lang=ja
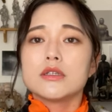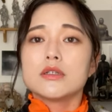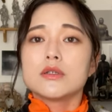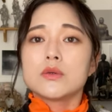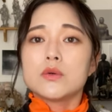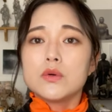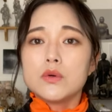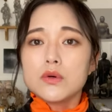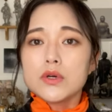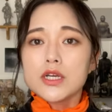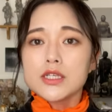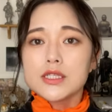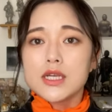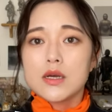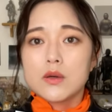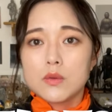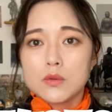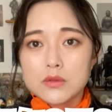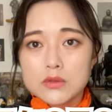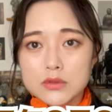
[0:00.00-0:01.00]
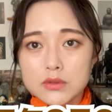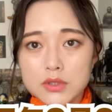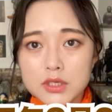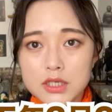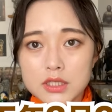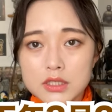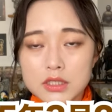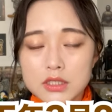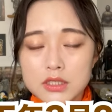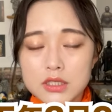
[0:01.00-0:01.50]
高野山奥の
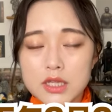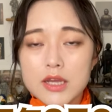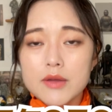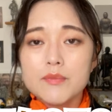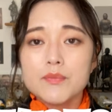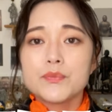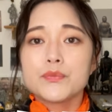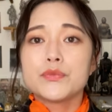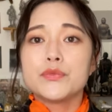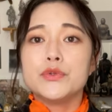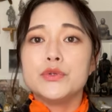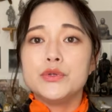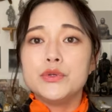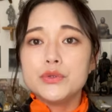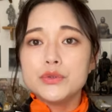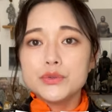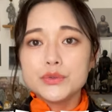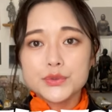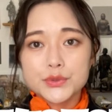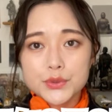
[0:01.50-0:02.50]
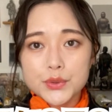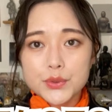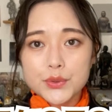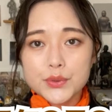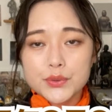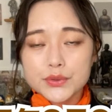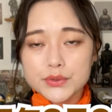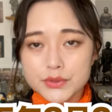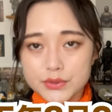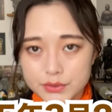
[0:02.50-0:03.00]
院にいて入
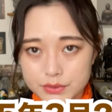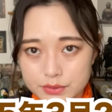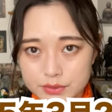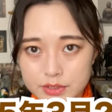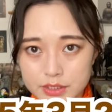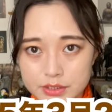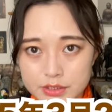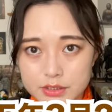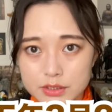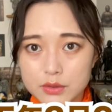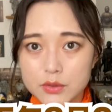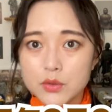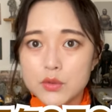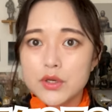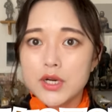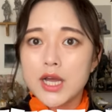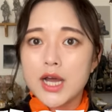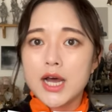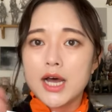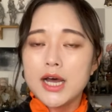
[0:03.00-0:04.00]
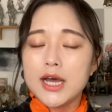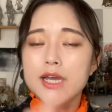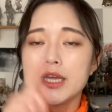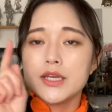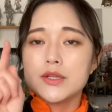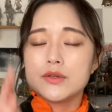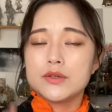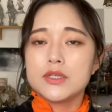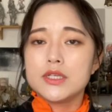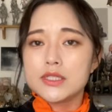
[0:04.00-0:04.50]
場するんですこれ
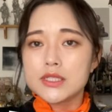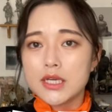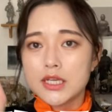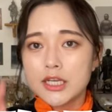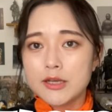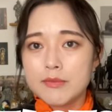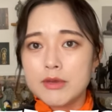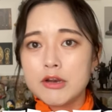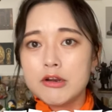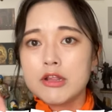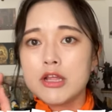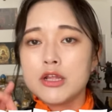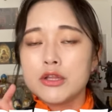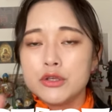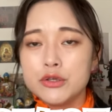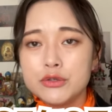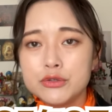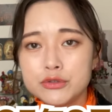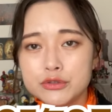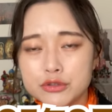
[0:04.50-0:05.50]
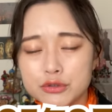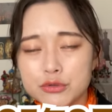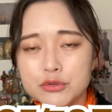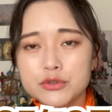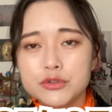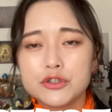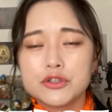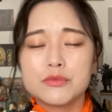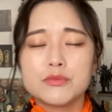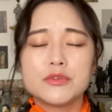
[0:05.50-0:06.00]
入るに定めるで入場
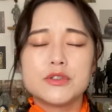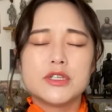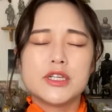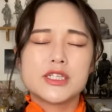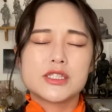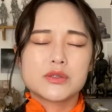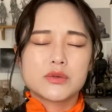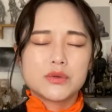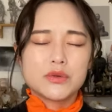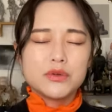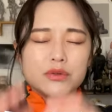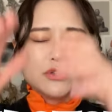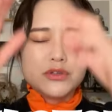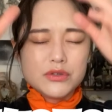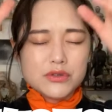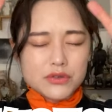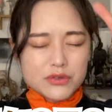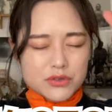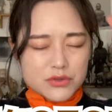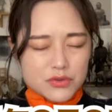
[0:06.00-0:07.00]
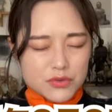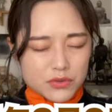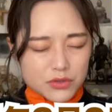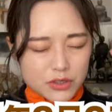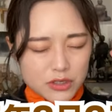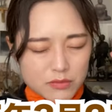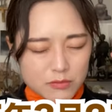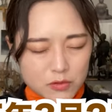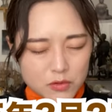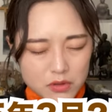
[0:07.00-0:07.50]
と呼ぶんですこの入場と
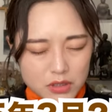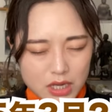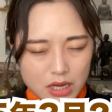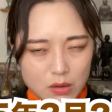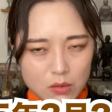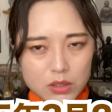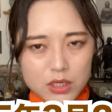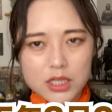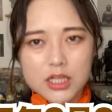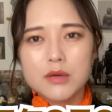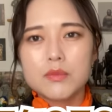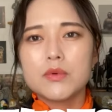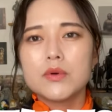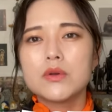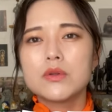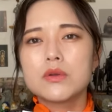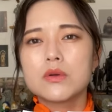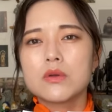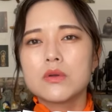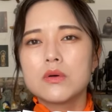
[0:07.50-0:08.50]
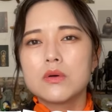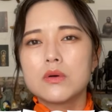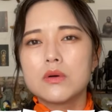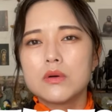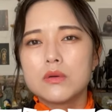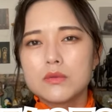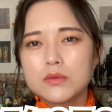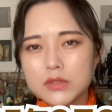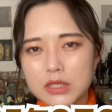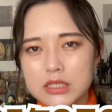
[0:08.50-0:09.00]
いうものが大きなポイントの
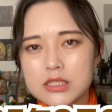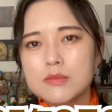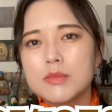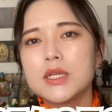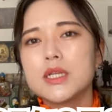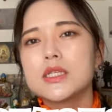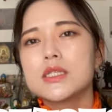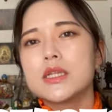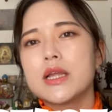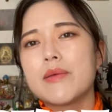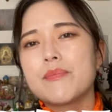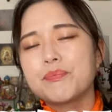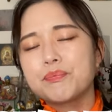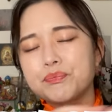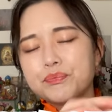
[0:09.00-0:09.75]
2つ目ですね